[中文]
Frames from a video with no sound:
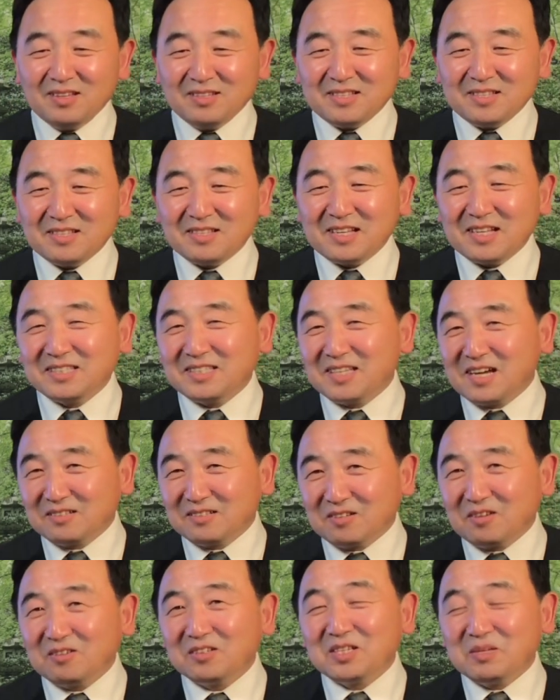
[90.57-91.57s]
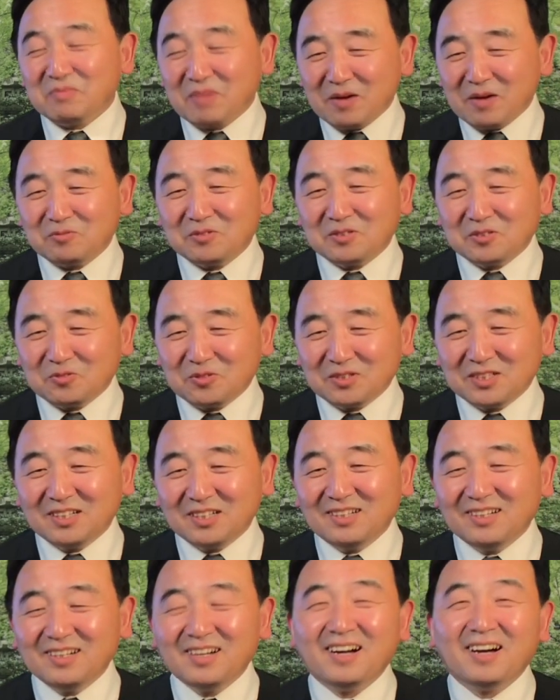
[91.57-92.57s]
现在降到了一百五十多个，
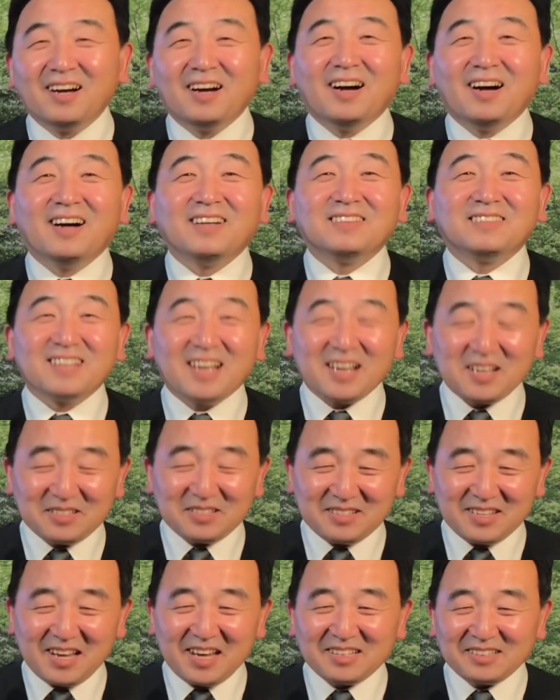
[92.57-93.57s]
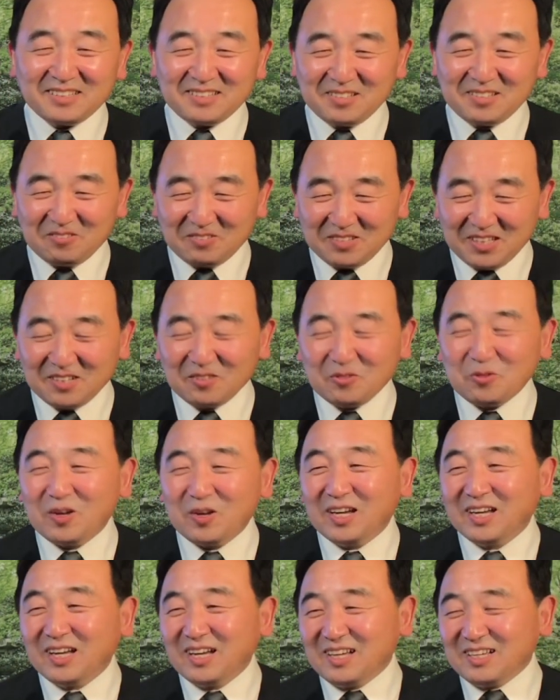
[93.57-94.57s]
哈，再再有一个
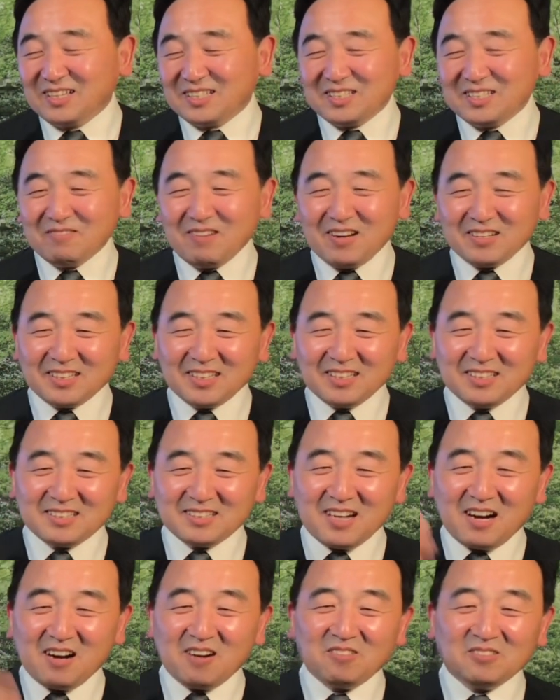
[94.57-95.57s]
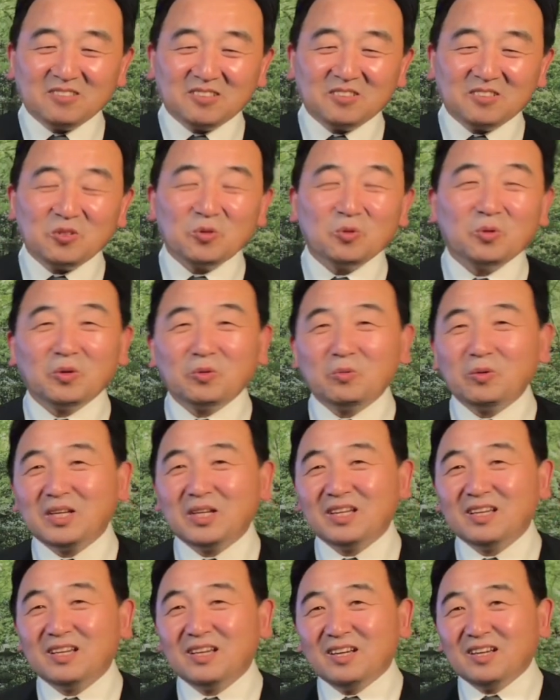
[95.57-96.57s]
月，希望这个账号能够回
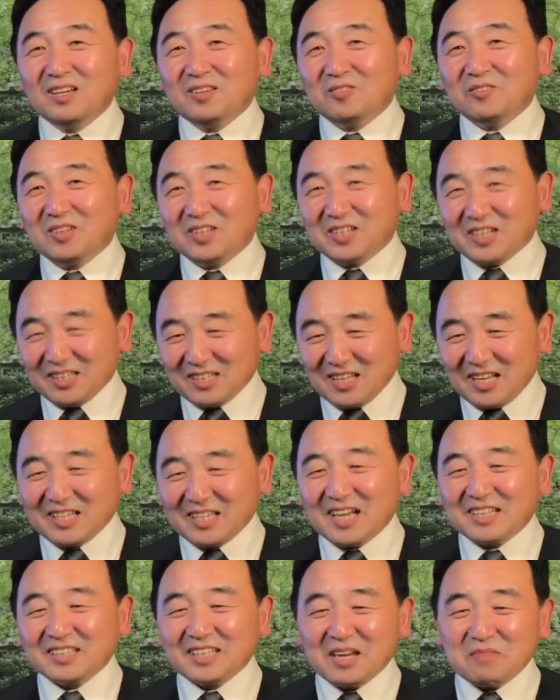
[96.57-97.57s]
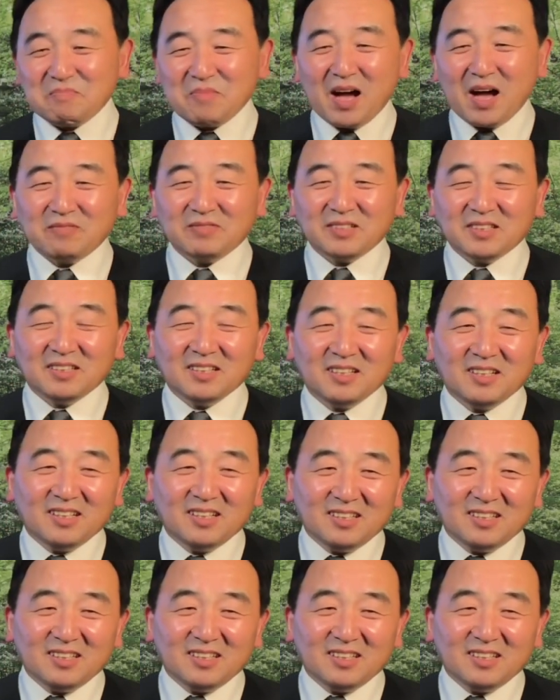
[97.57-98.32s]
归，所以给大家添麻烦了。